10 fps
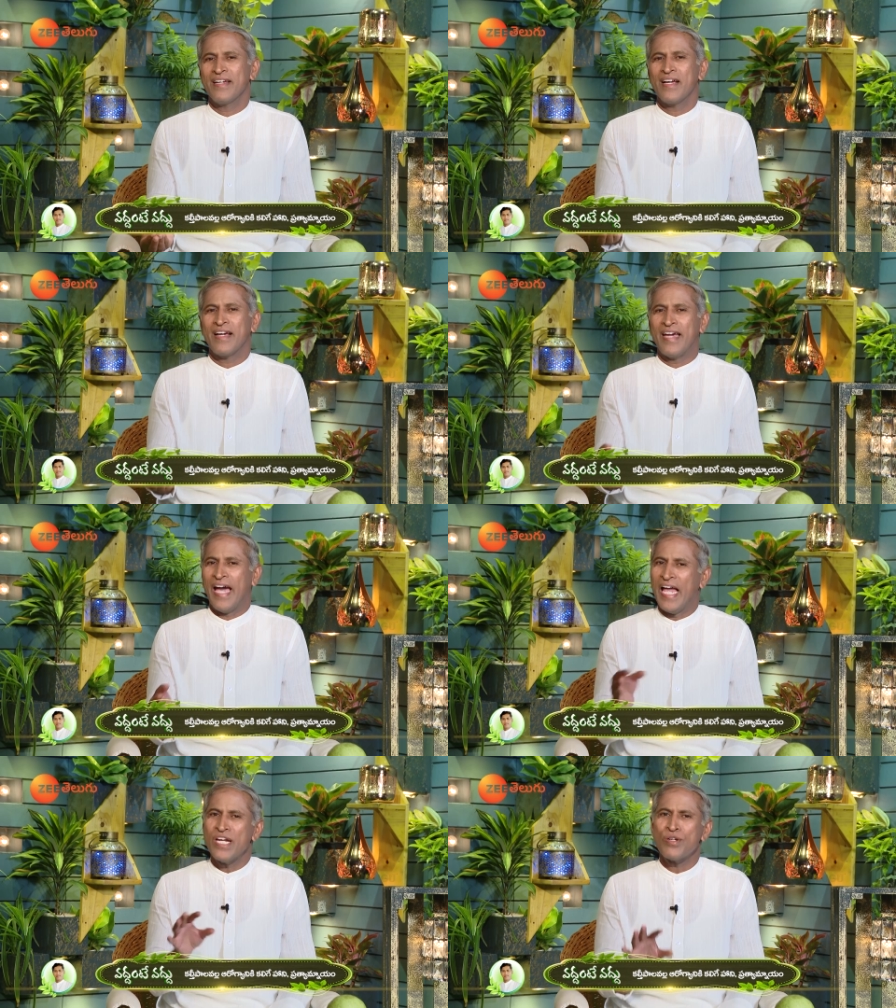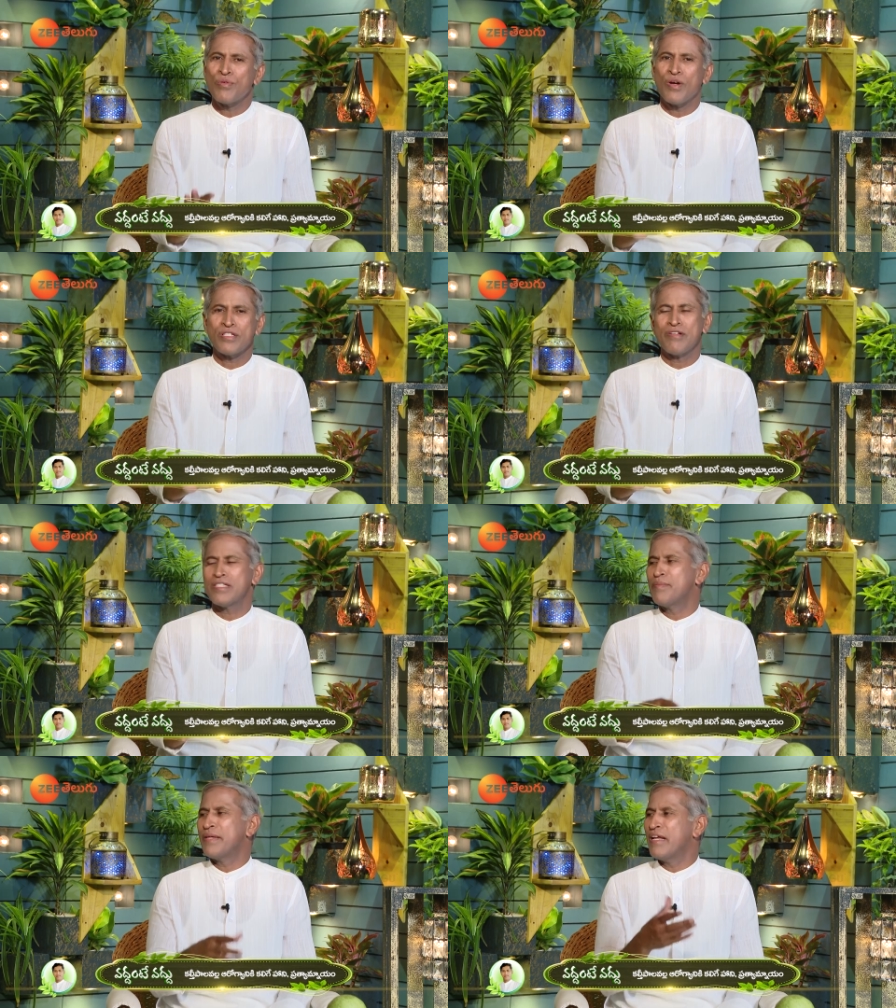ఇంకా కాల్షియం కోసం
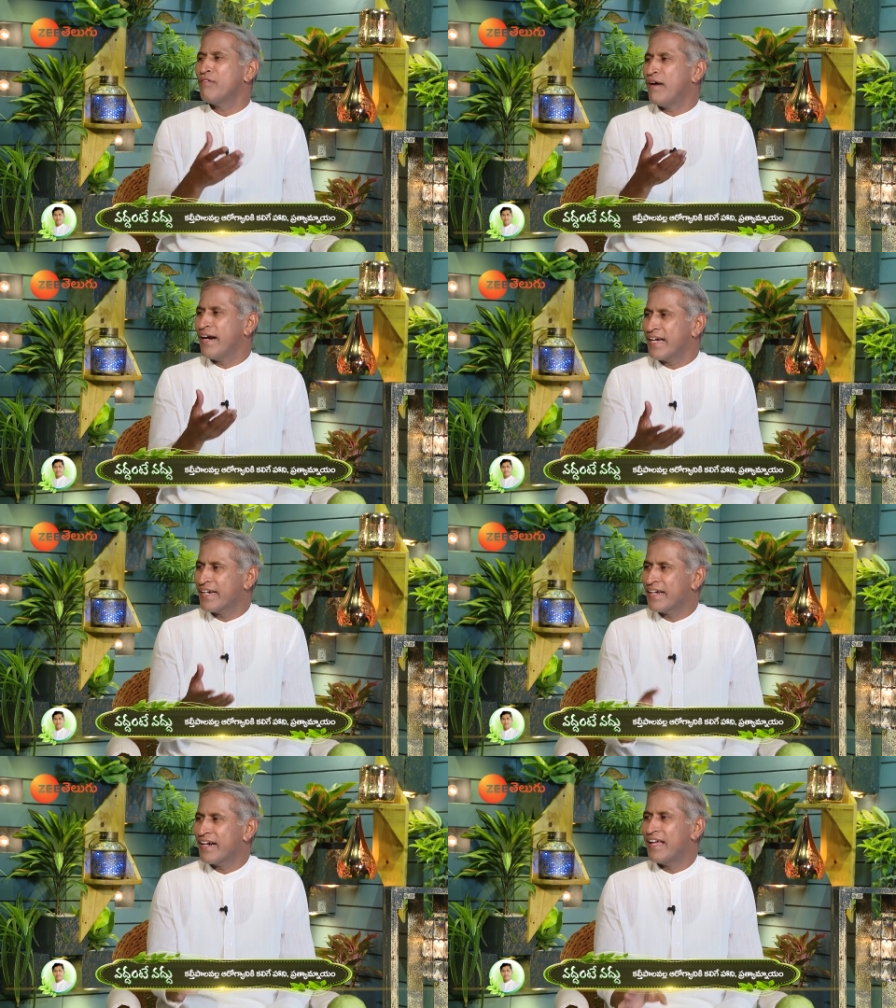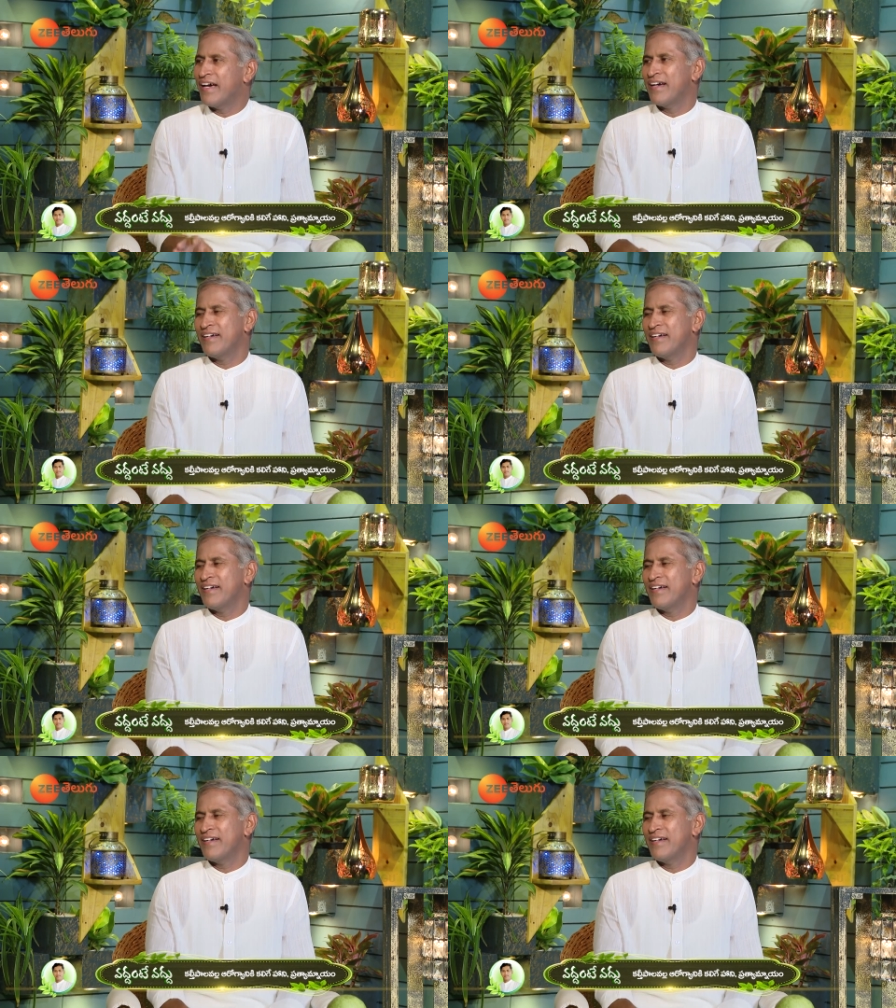అసలు మీరేం వాడక్కర్లా